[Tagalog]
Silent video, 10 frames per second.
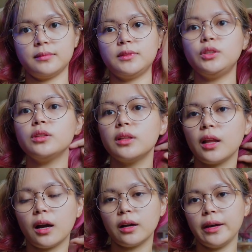Cute
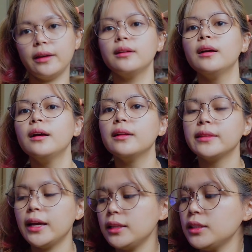lang.
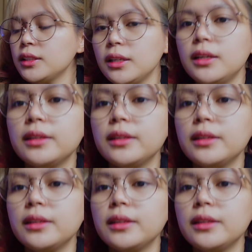Dati siyang